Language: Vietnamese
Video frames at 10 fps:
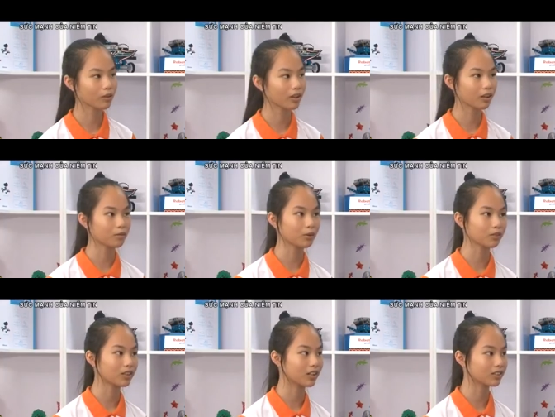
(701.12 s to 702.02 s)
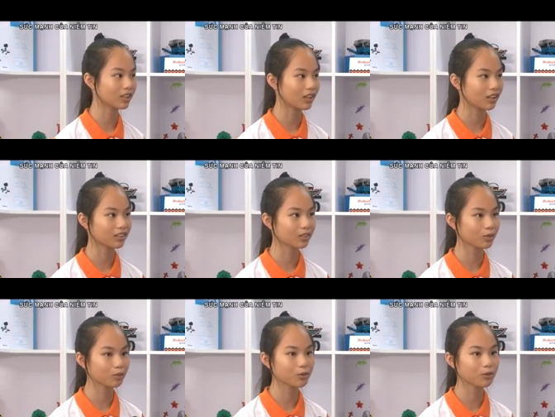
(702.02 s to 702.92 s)
Quyên là một người rất là
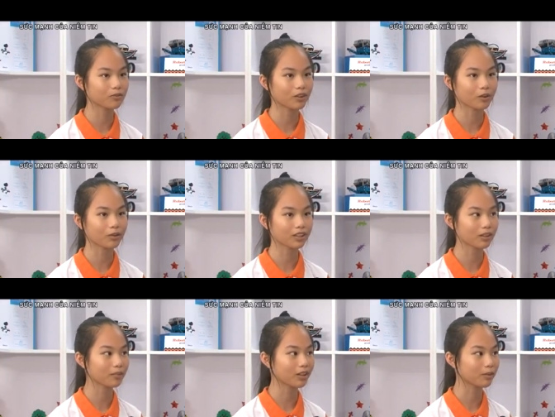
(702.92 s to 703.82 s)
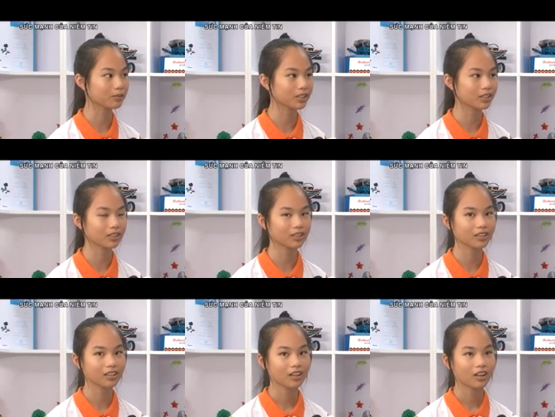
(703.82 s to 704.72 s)
tốt bụng và quan tâm đến học sinh
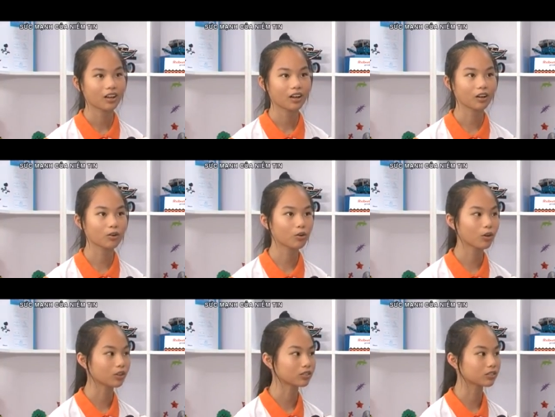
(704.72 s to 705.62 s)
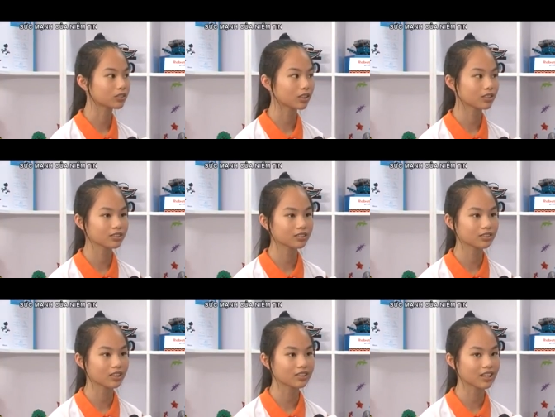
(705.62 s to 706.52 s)
ờ, cô còn rất
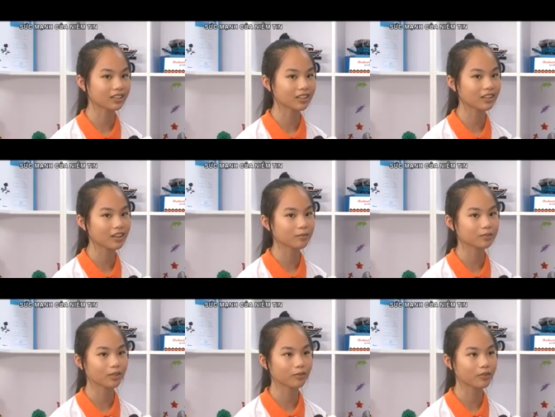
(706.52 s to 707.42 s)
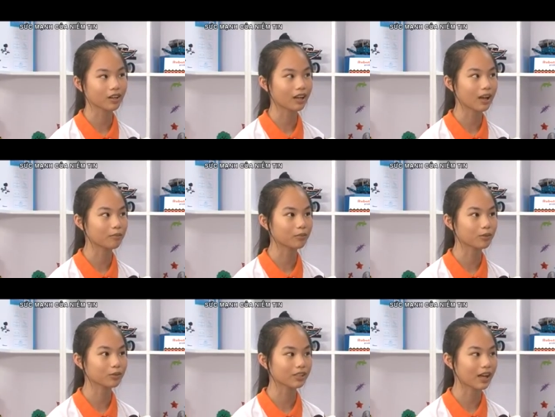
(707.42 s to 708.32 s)
dày dặn kinh nghiệm trong việc làm một
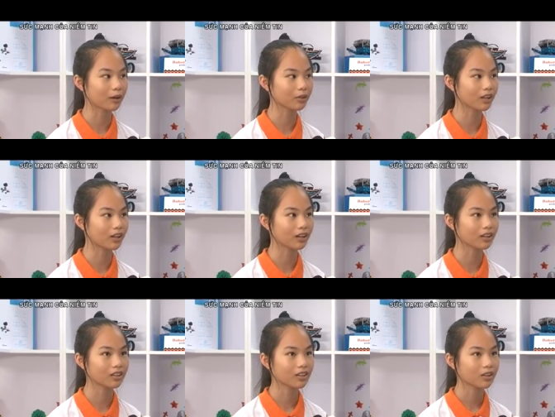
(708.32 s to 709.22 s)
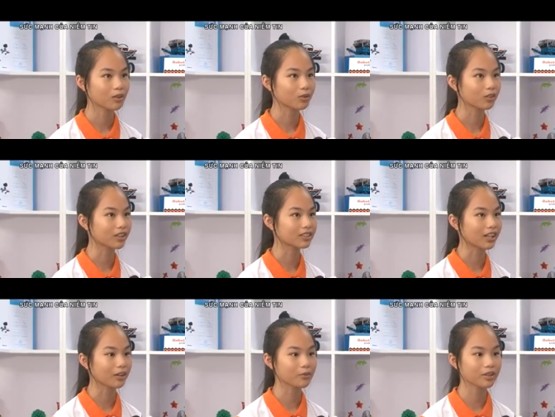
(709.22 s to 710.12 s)
cô giáo nên là cô có thể
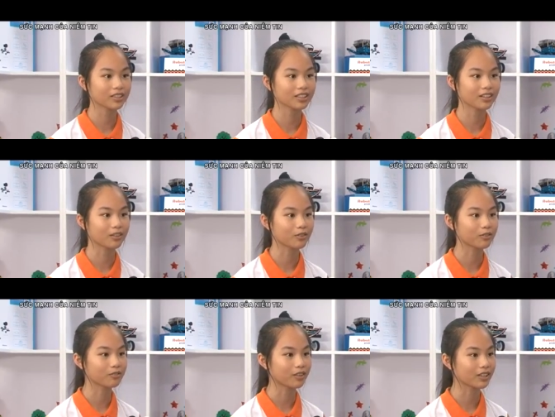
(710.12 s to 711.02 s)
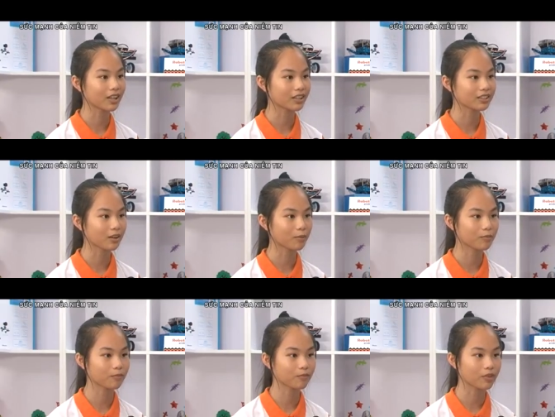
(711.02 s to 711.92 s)
giải quyết rất nhiều vấn đề
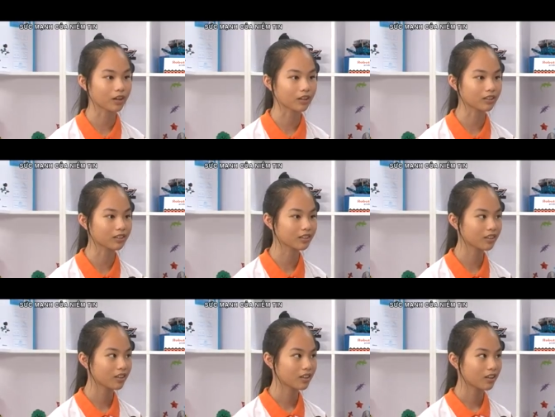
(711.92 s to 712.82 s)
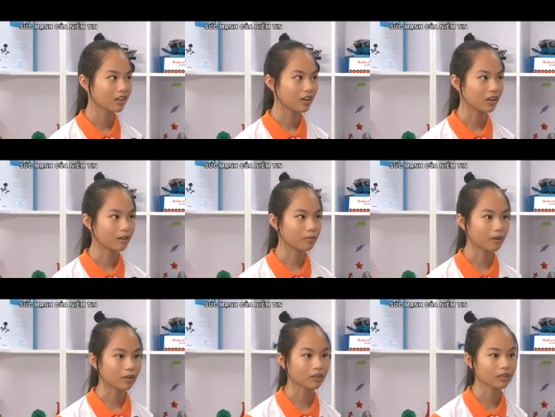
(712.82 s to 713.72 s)
trong việc ờ,
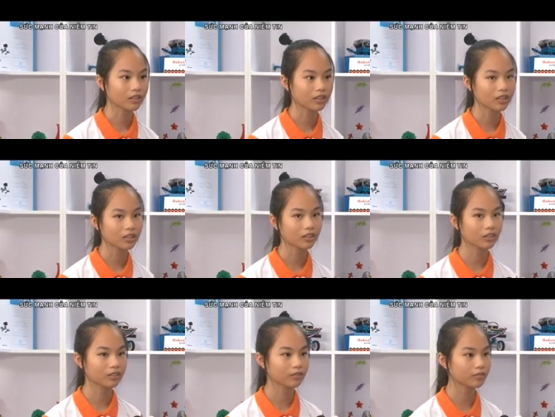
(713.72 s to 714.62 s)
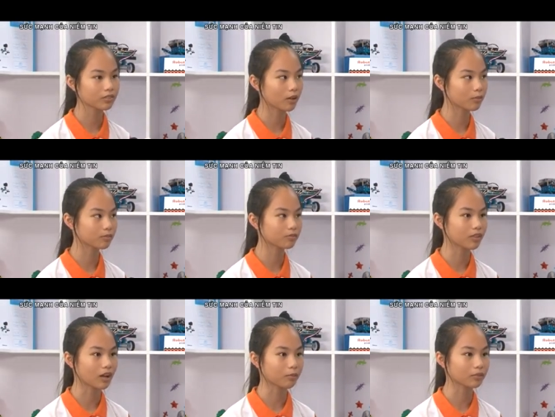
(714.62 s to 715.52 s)
mà trong
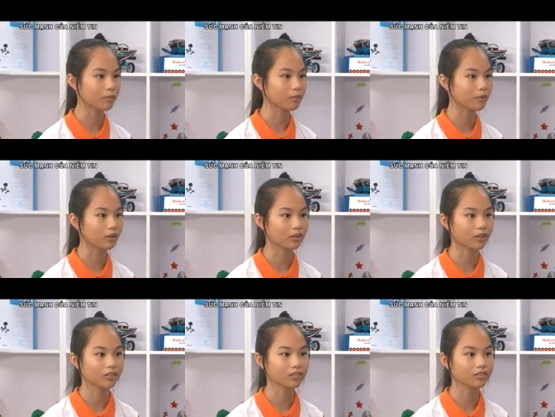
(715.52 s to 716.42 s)
việc học tập của bạn con.